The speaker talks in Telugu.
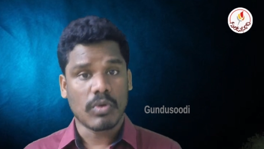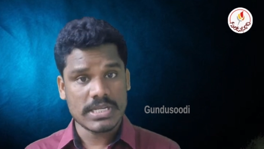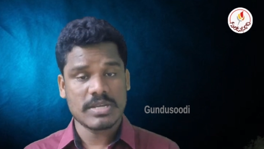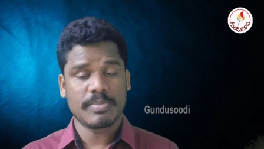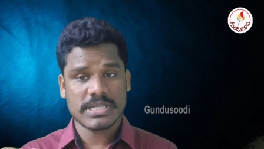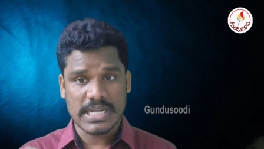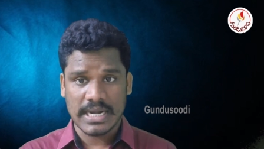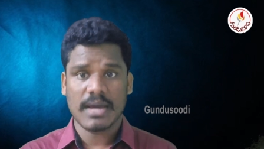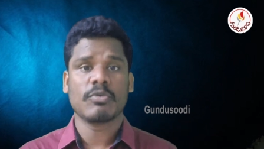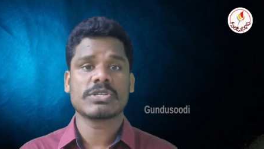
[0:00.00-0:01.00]
వైసీపీ
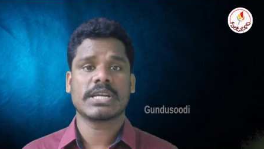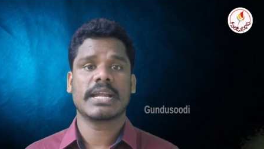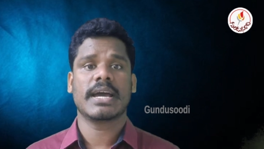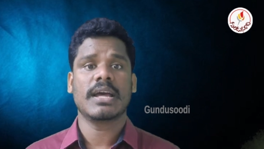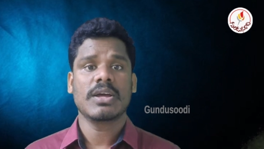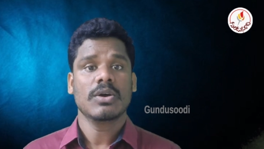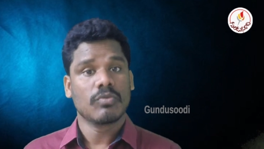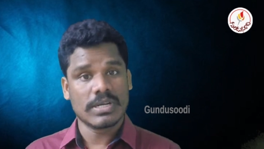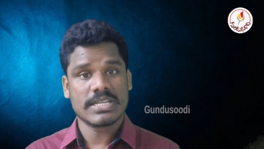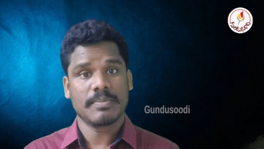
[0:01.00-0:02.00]
జెండా మోసాడా
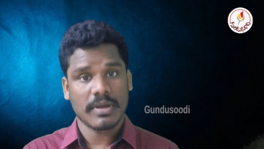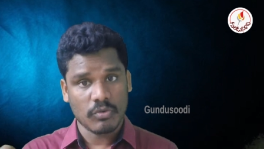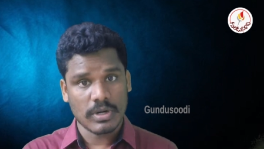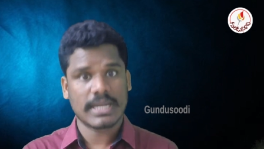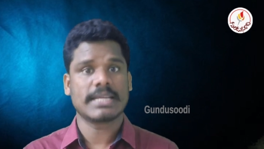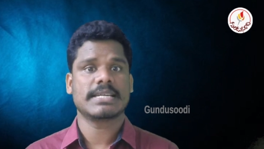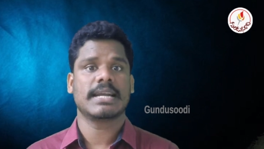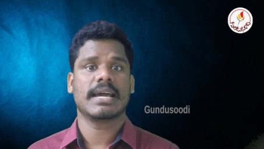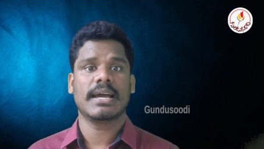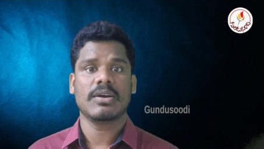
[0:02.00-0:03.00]
వైసీపీకి
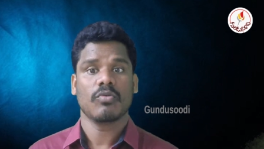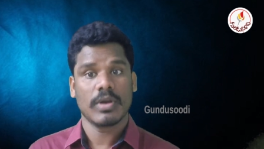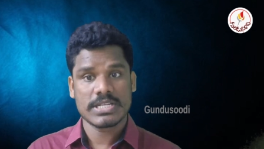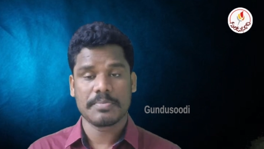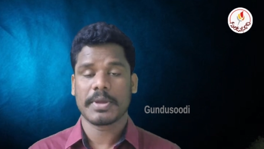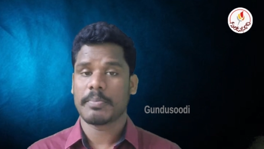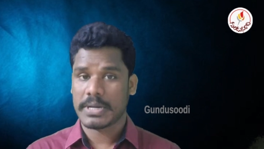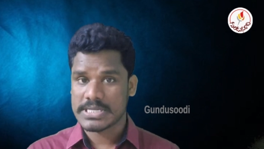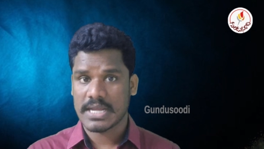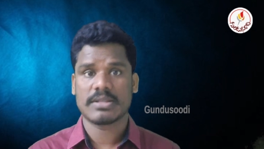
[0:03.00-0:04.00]
ఓటేశాడా వైసీపీకి
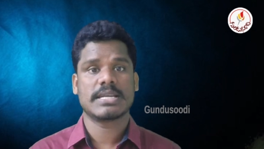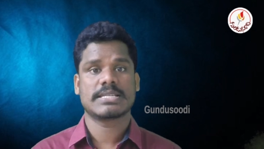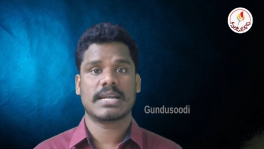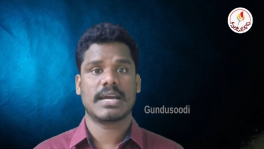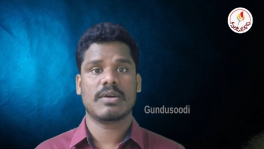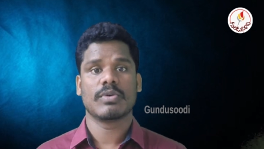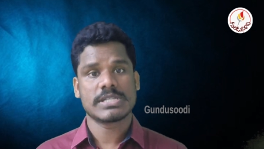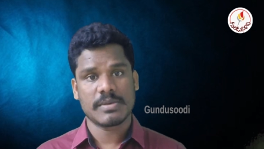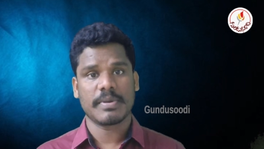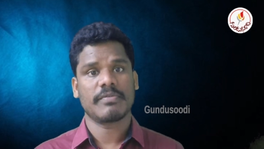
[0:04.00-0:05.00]
ప్రచారం చేశాడా
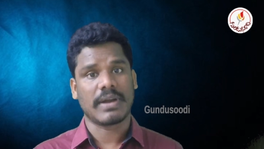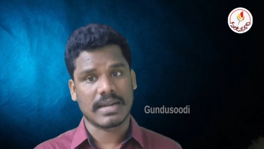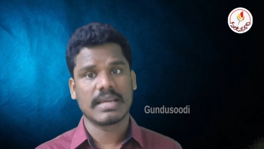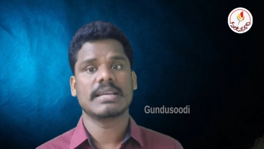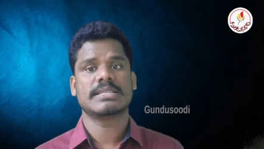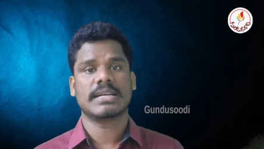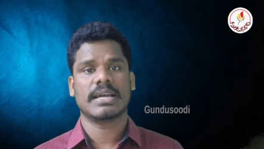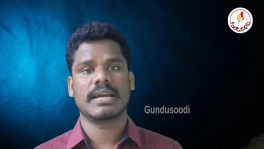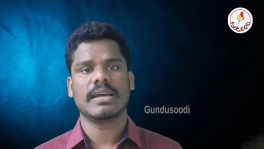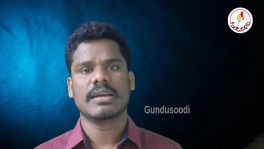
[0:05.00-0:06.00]
వైసీపీకి ఫండింగ్
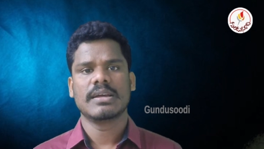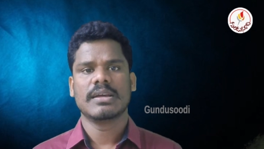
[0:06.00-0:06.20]
ఇచ్చాడా